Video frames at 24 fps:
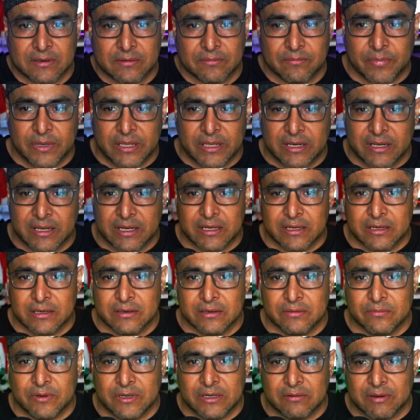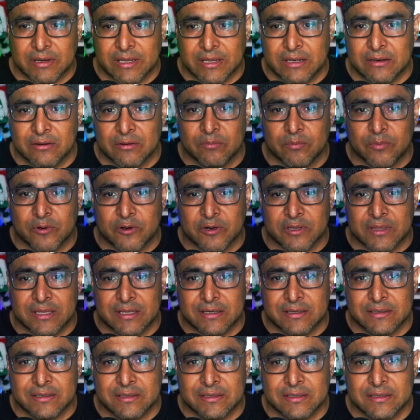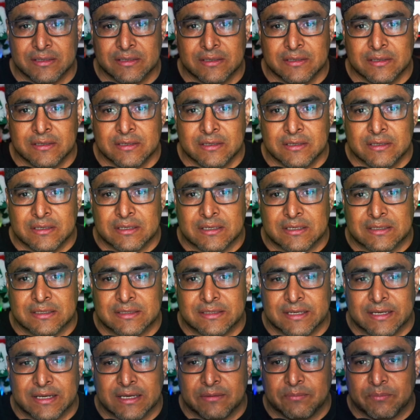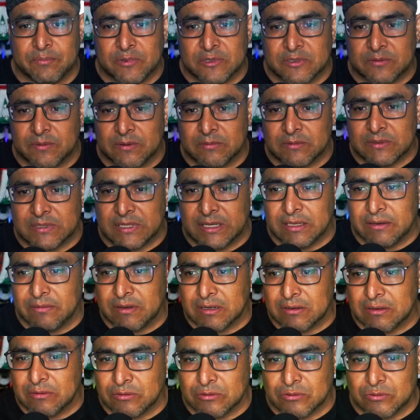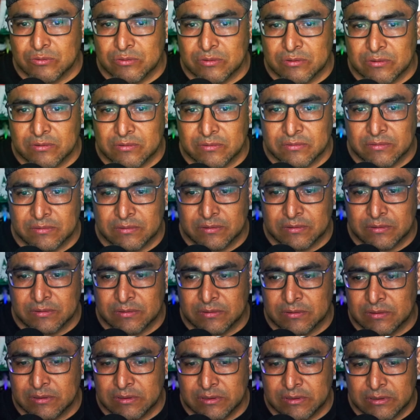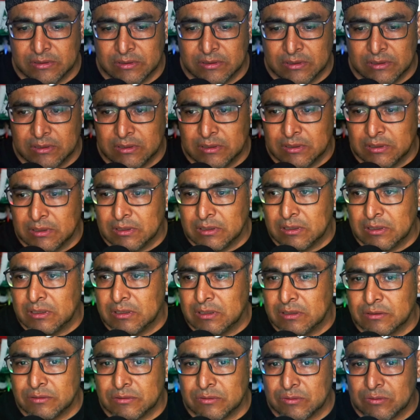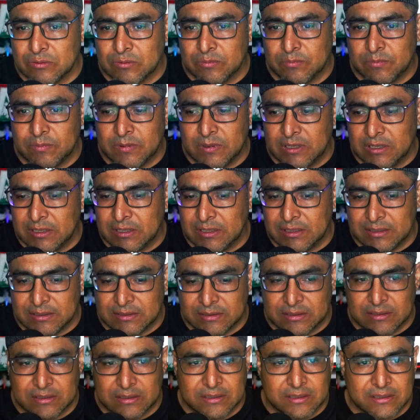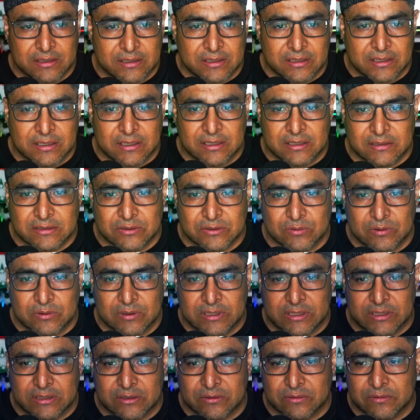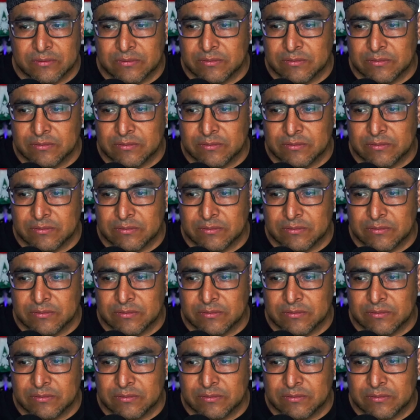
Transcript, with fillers: PNG, bueno, aquí no importa. Así que pues vamos a llevarnos uno. a ocupar este azulito.